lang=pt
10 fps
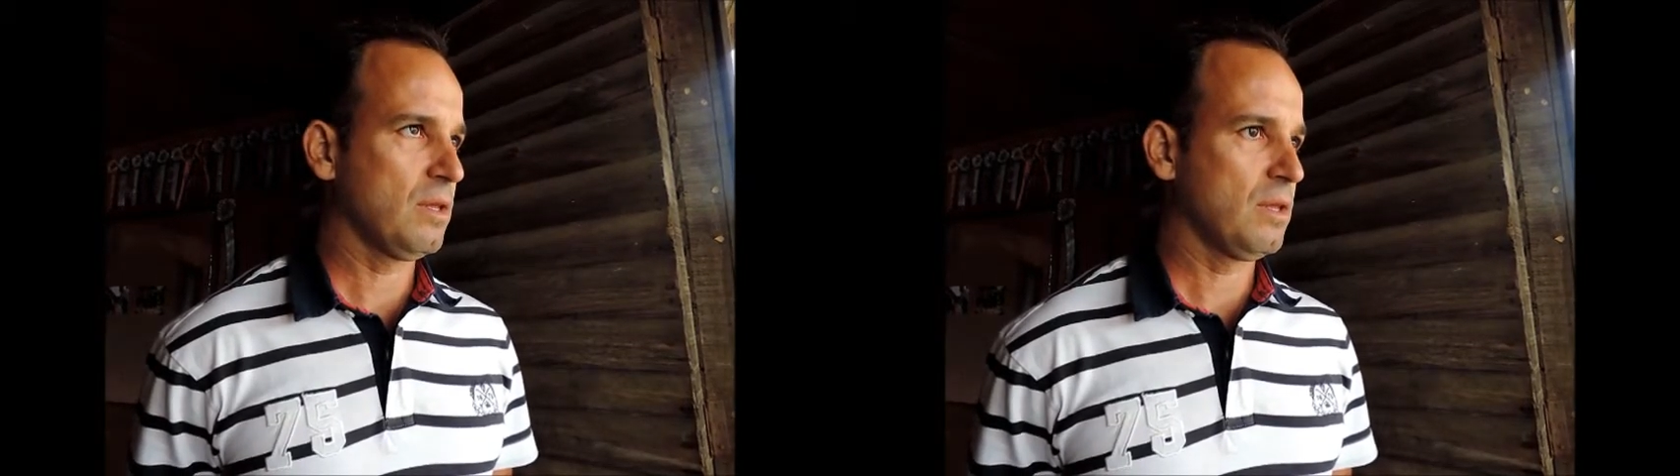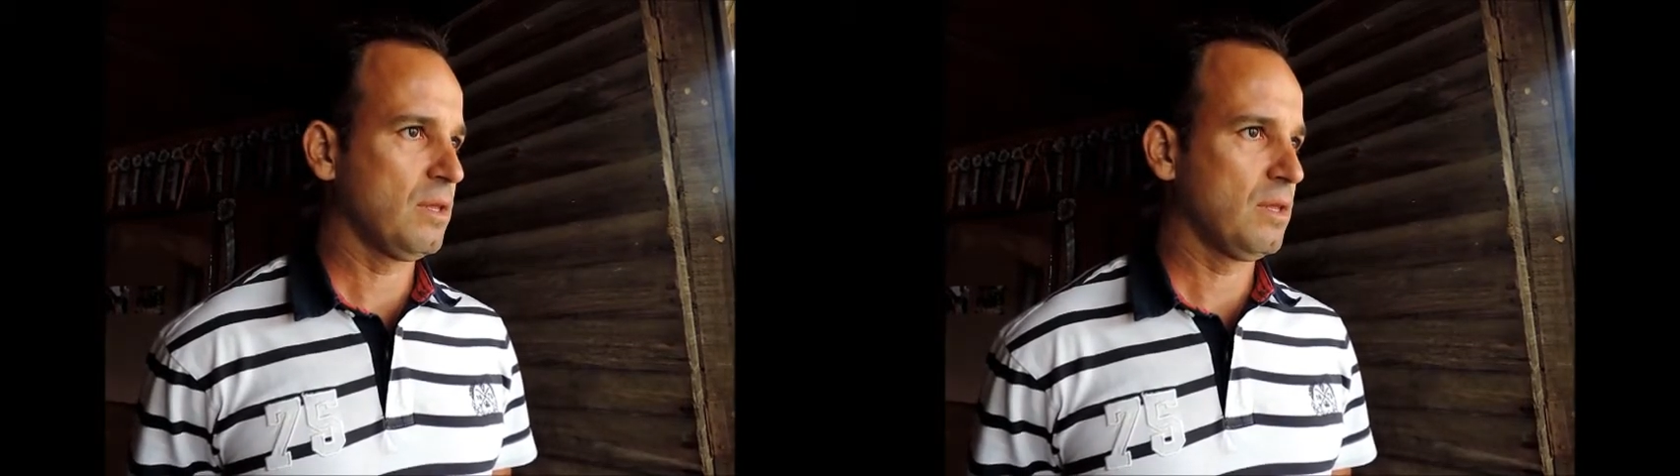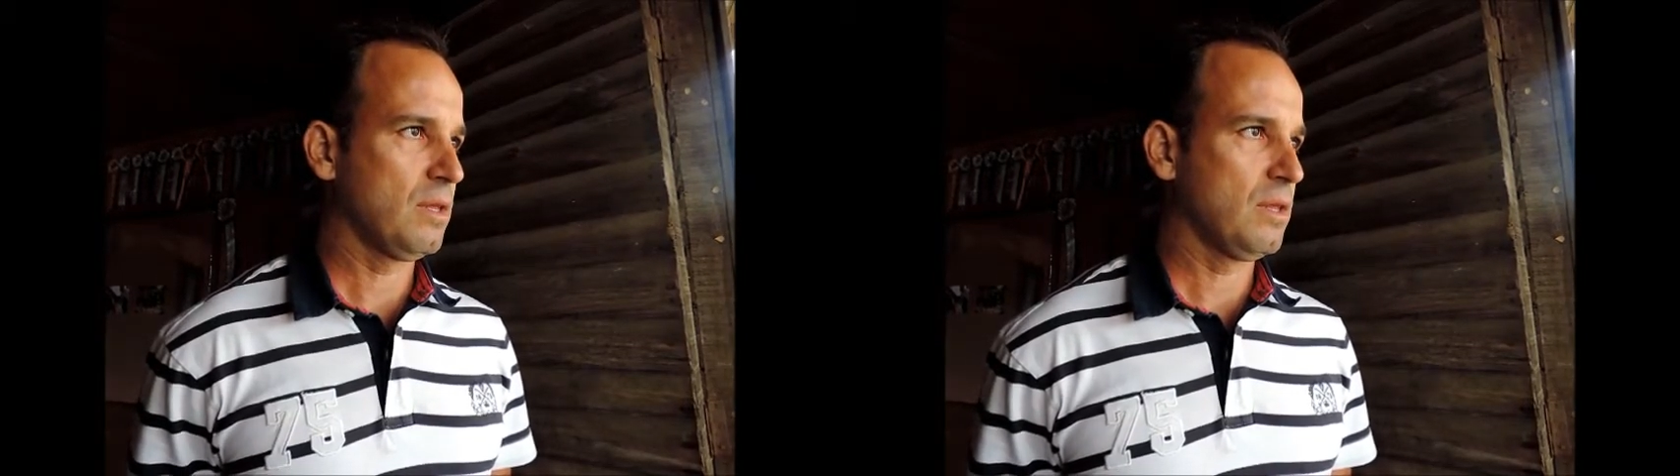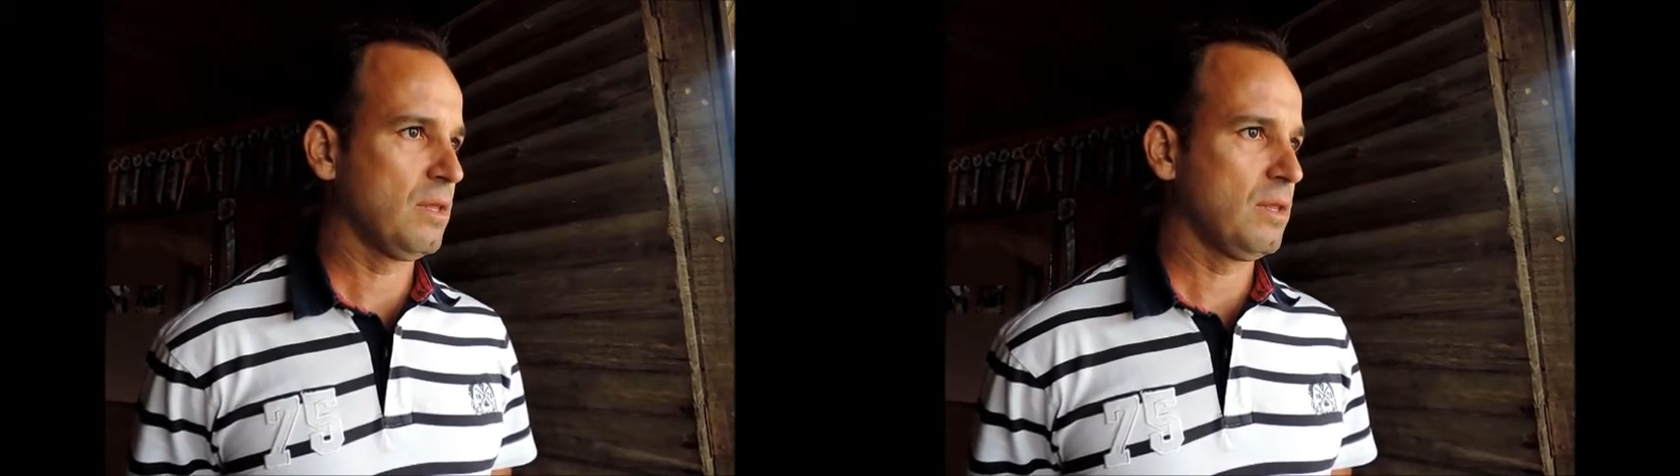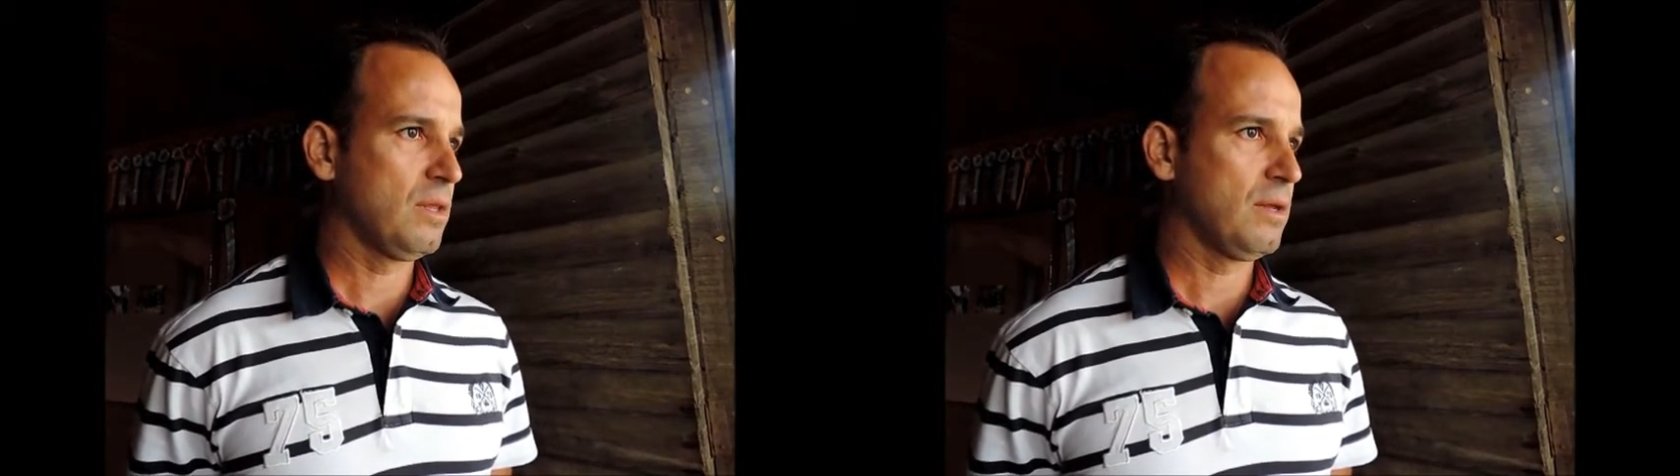certo para
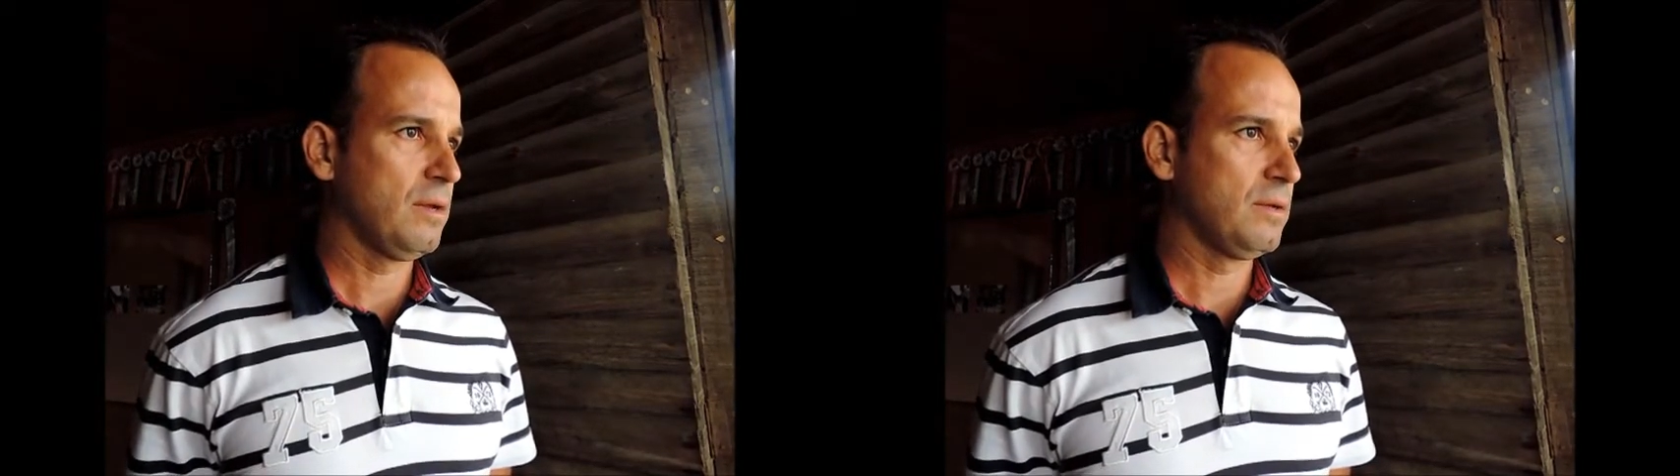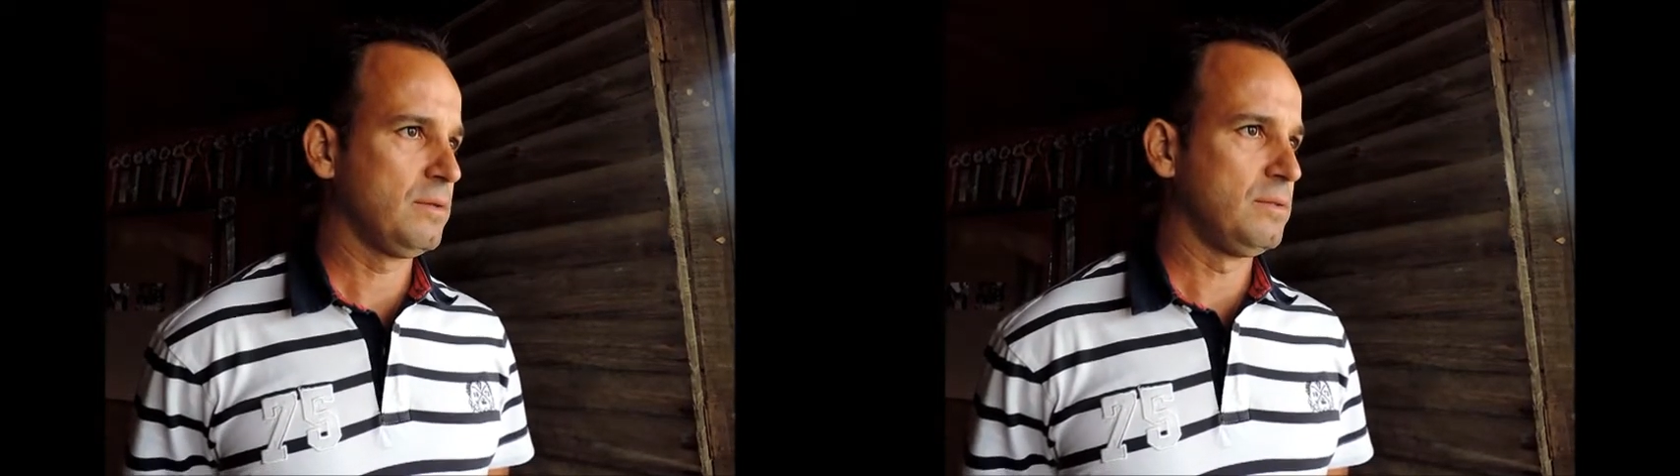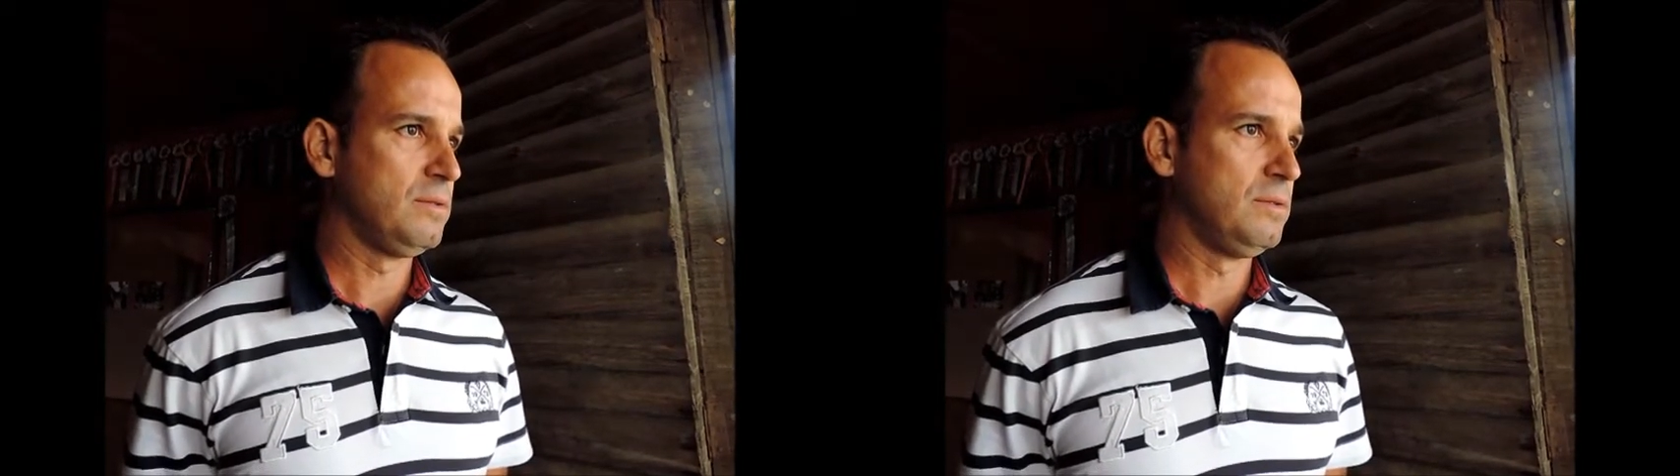ela, por quê?